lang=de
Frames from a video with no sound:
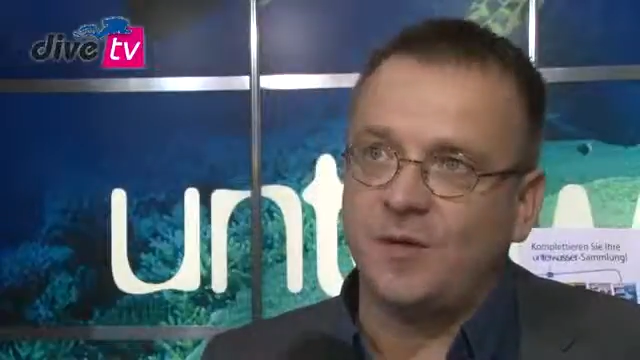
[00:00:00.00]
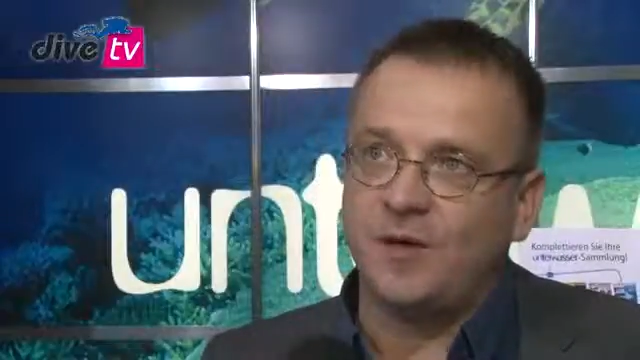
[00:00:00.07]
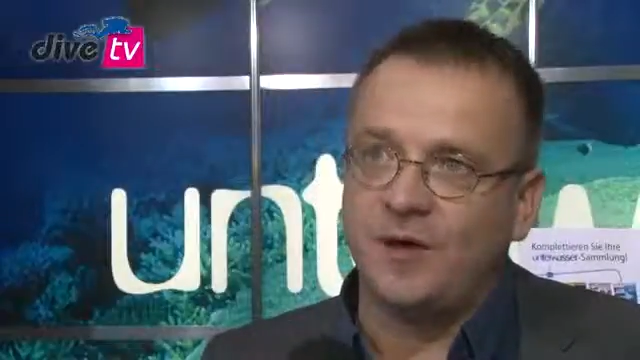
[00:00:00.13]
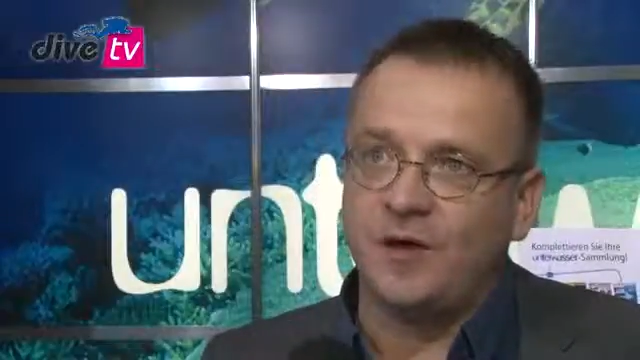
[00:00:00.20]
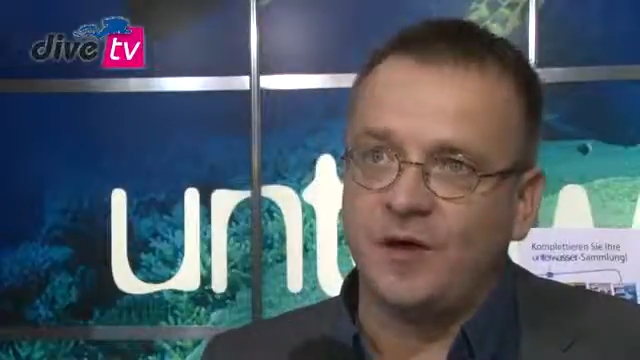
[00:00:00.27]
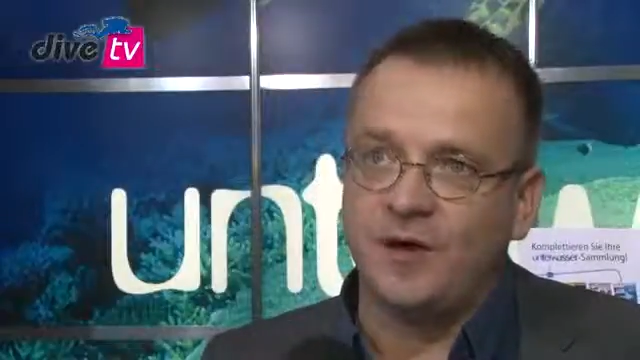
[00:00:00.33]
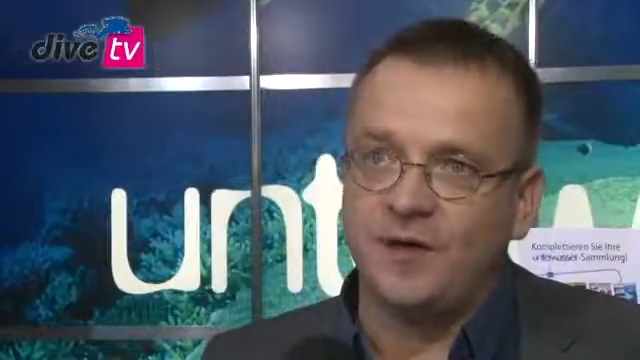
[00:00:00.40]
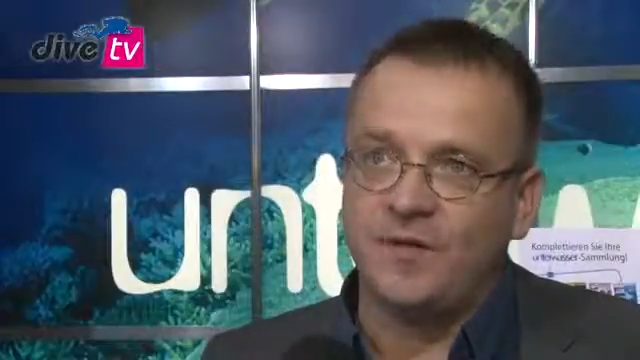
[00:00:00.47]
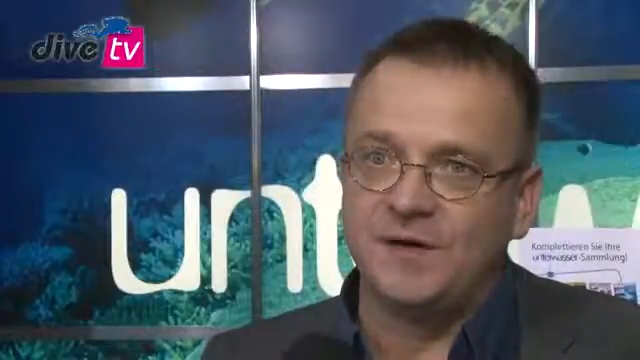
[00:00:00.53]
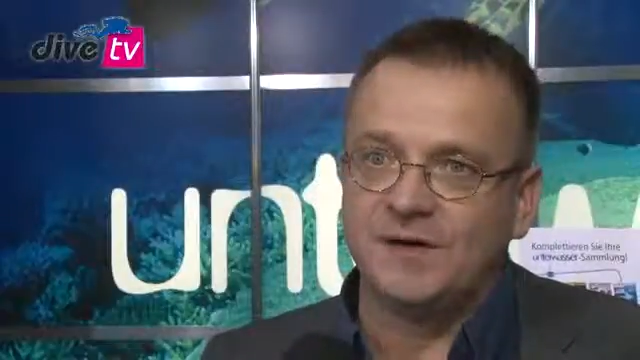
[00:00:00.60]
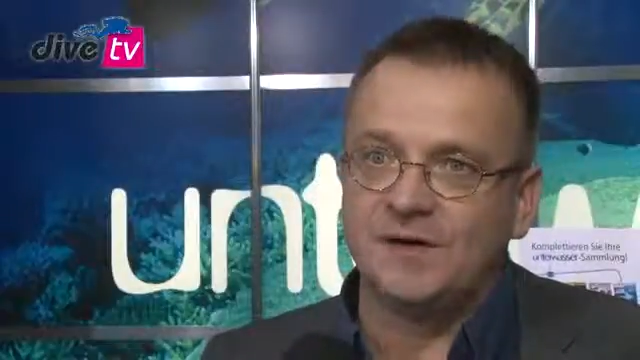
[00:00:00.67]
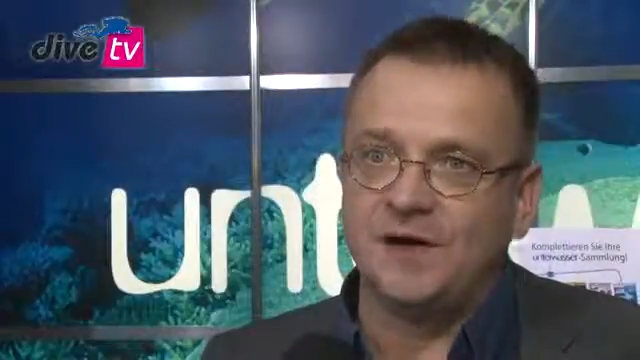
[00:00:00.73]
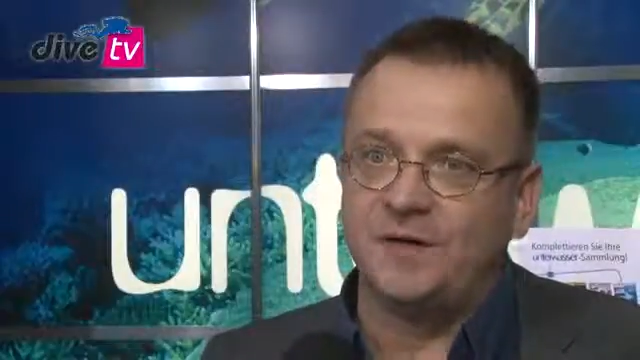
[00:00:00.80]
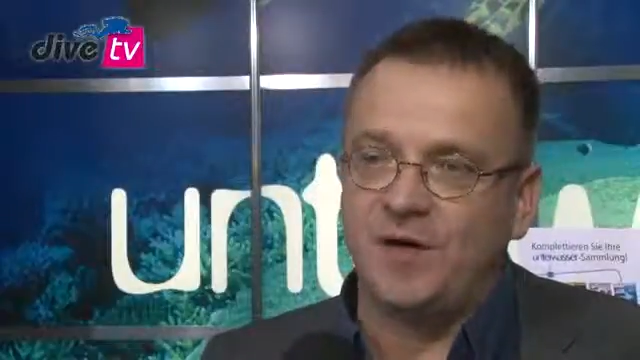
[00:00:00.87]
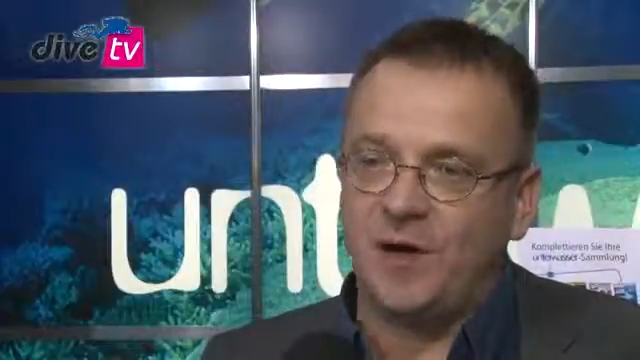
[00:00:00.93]
Äh, wir
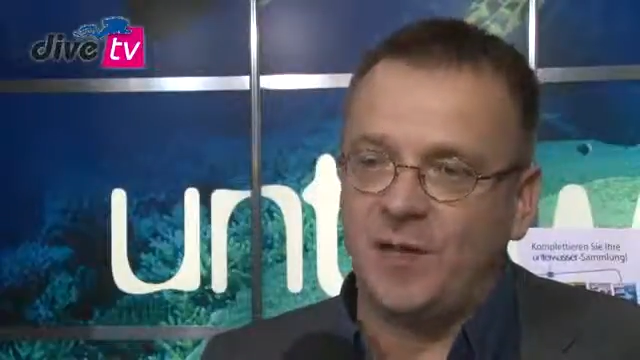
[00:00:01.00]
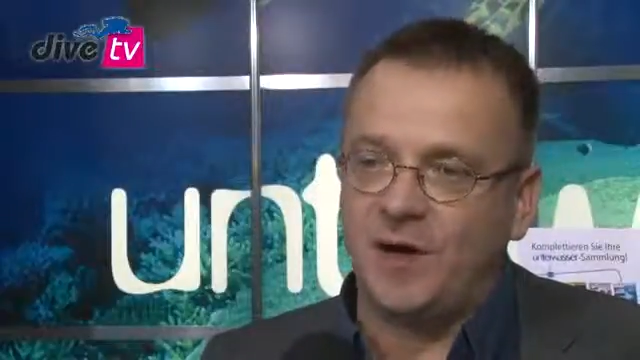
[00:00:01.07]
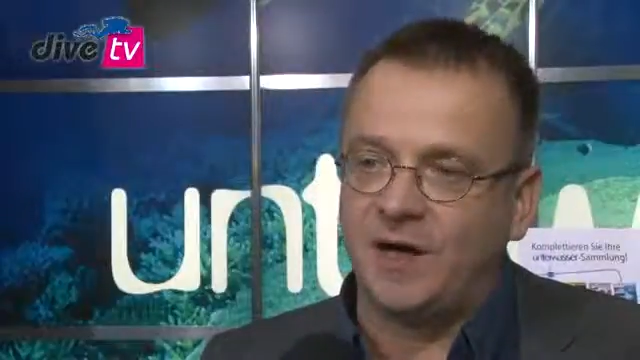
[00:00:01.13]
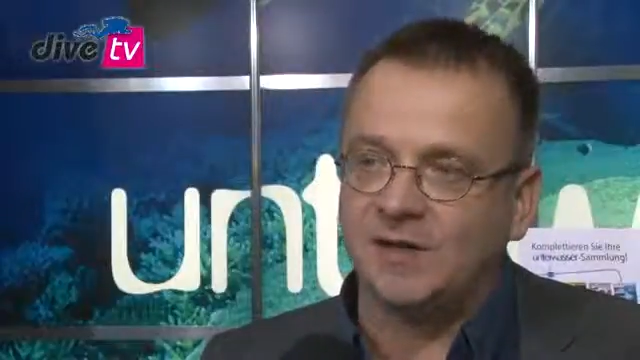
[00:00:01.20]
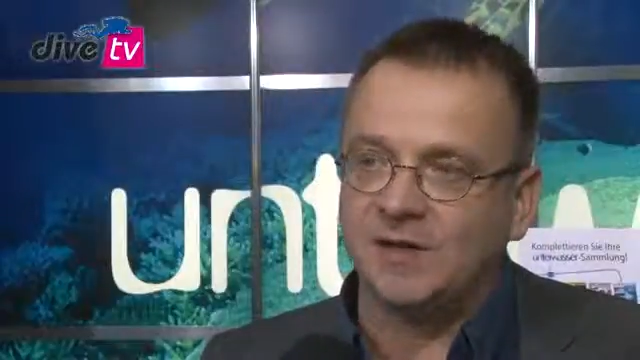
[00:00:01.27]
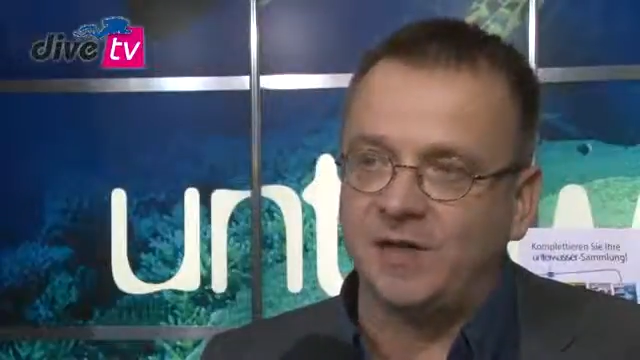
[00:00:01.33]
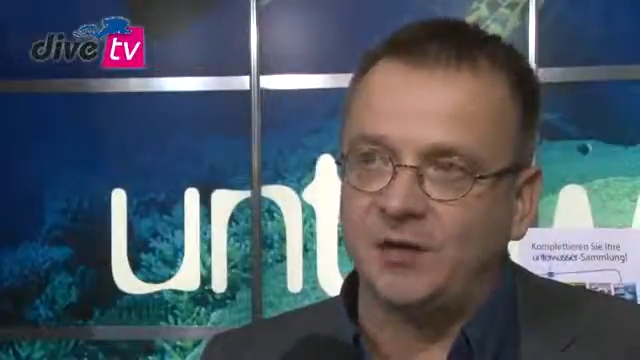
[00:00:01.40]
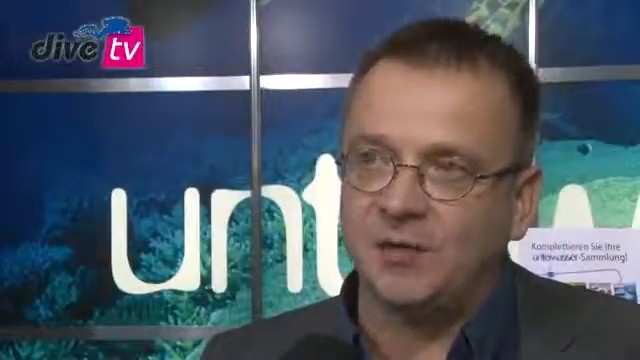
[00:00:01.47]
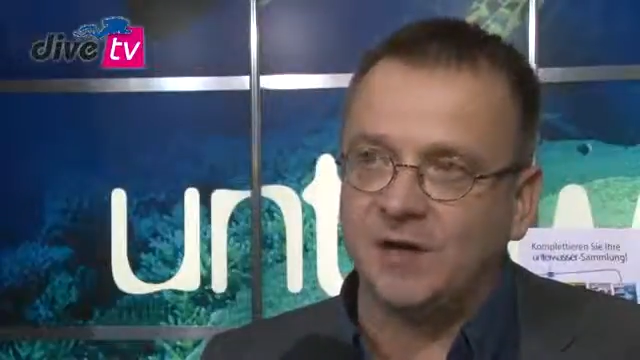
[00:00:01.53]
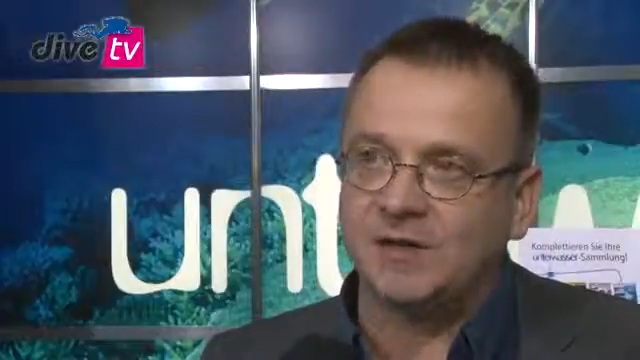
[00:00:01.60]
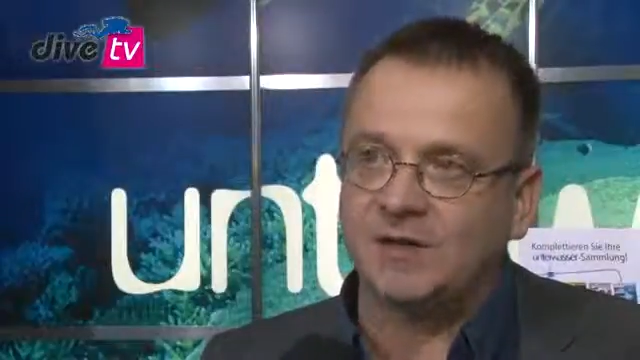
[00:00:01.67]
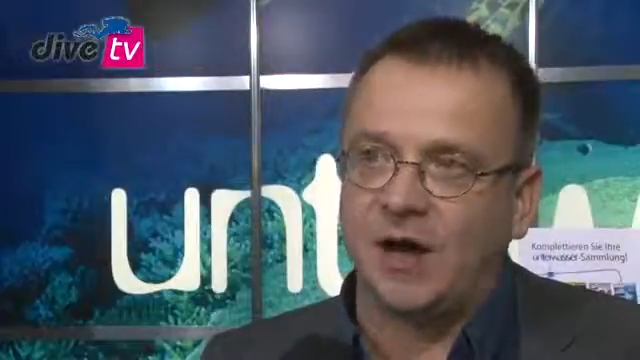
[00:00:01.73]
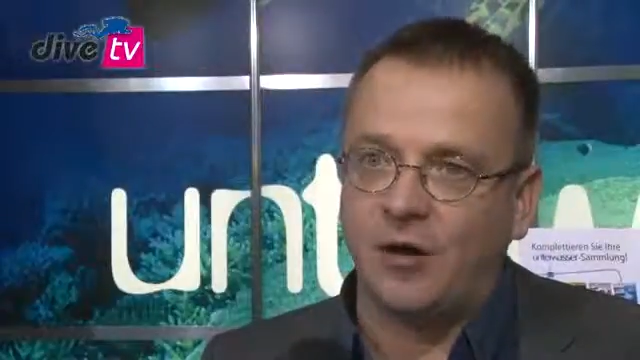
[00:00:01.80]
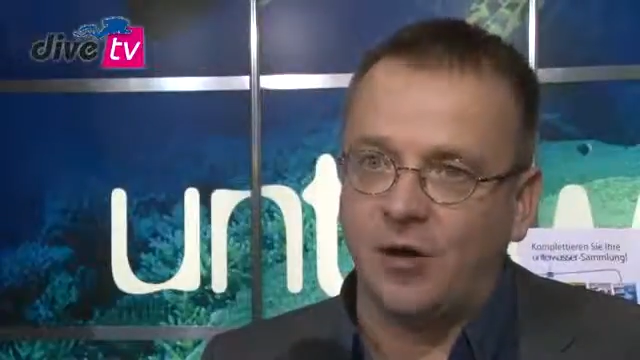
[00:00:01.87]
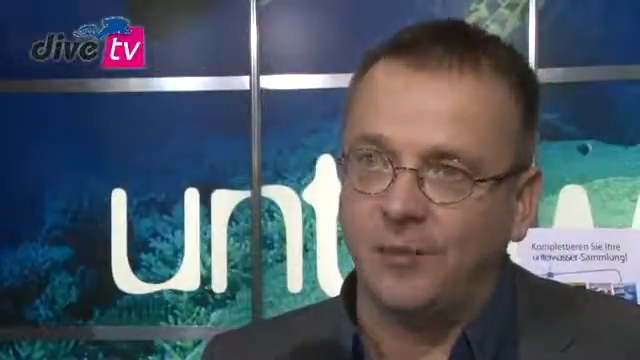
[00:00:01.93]
sind ein Fachmagazin über
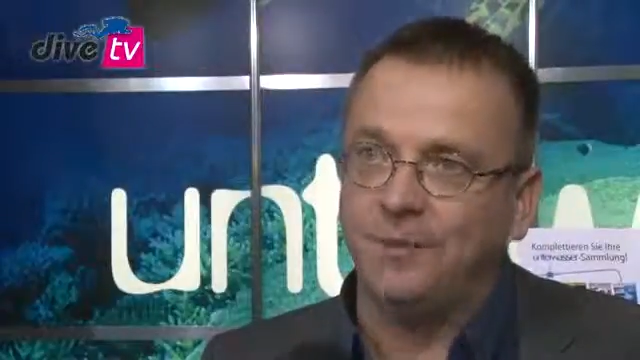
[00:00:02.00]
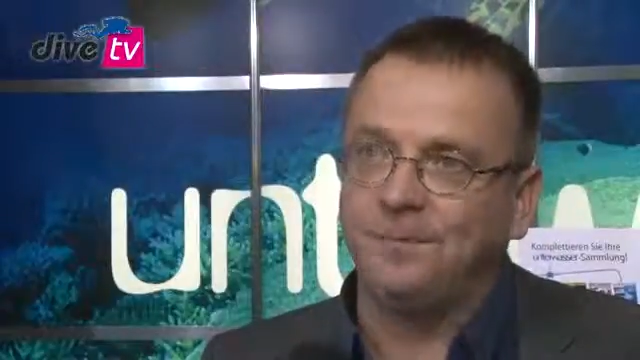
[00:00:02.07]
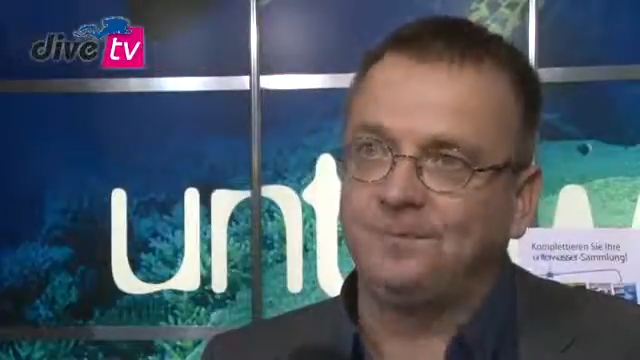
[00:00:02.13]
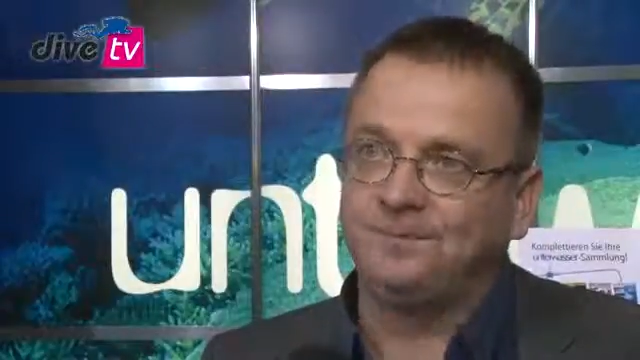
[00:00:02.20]
das Tauchen.